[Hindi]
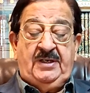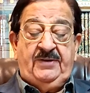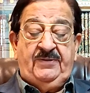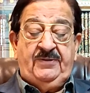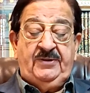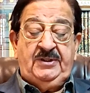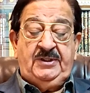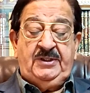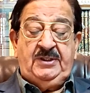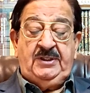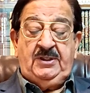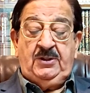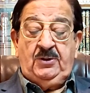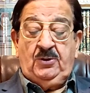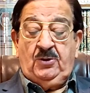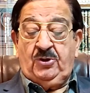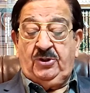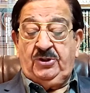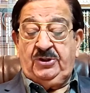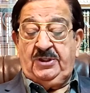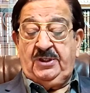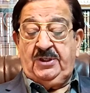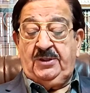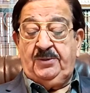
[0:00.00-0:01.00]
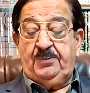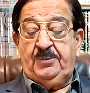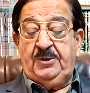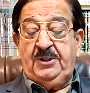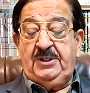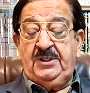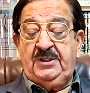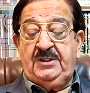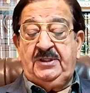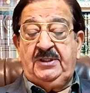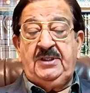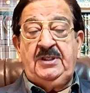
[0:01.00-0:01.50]
दावती और
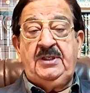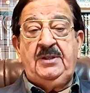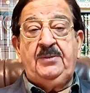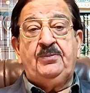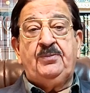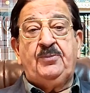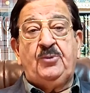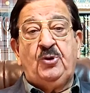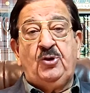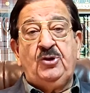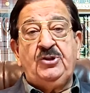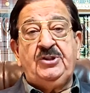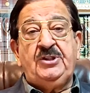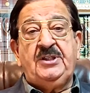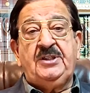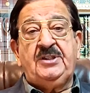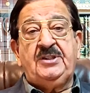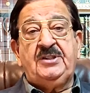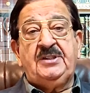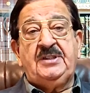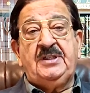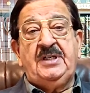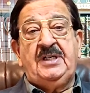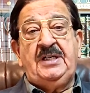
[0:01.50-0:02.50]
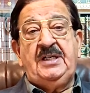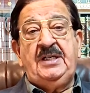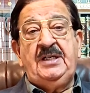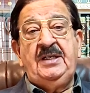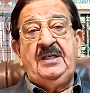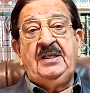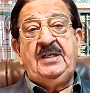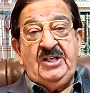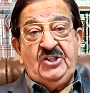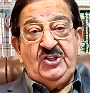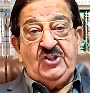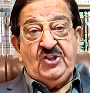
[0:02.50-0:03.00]
तरबियती प्रोजेक्ट्स का
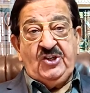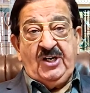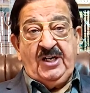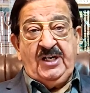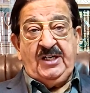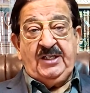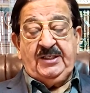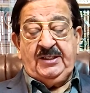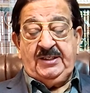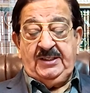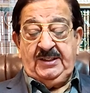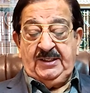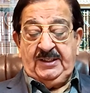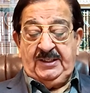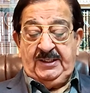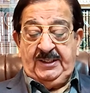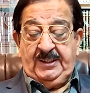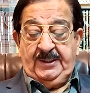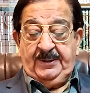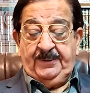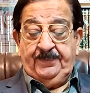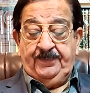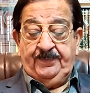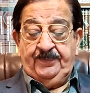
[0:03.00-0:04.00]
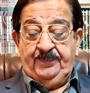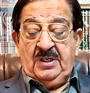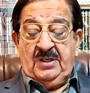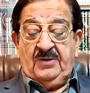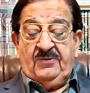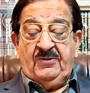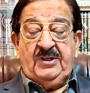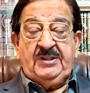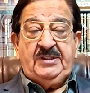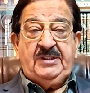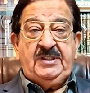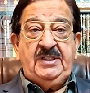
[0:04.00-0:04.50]
इजरा किया है
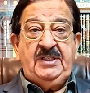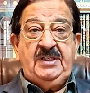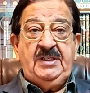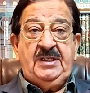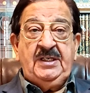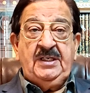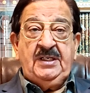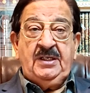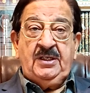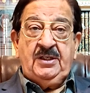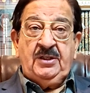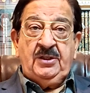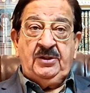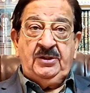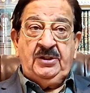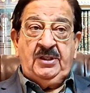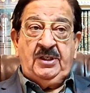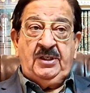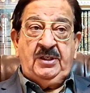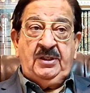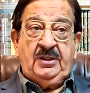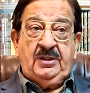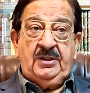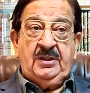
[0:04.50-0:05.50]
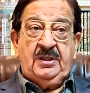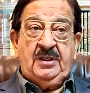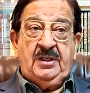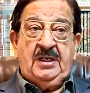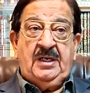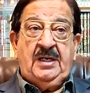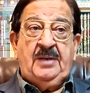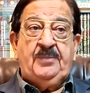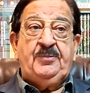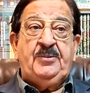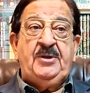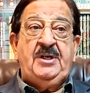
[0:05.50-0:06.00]
खातन के अंदर
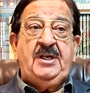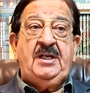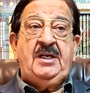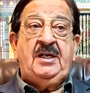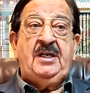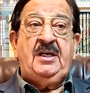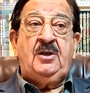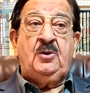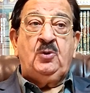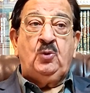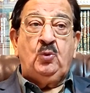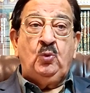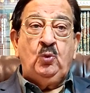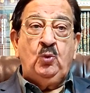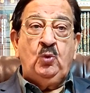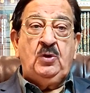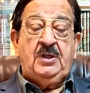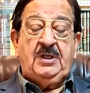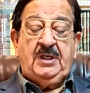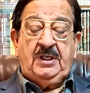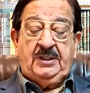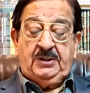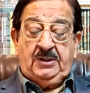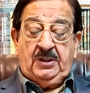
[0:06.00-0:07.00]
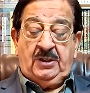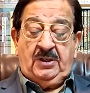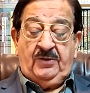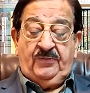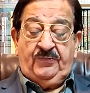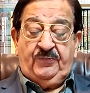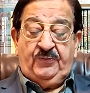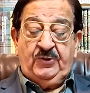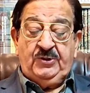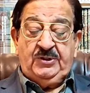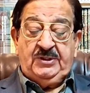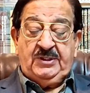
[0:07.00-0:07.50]
अपने हकूक का
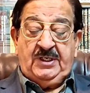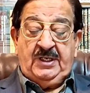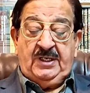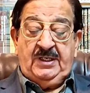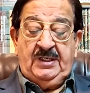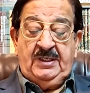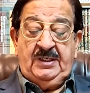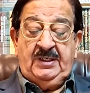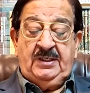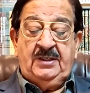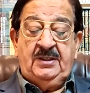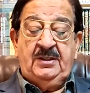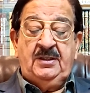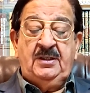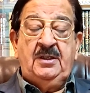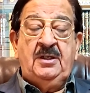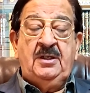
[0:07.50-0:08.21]
तहफ़ करना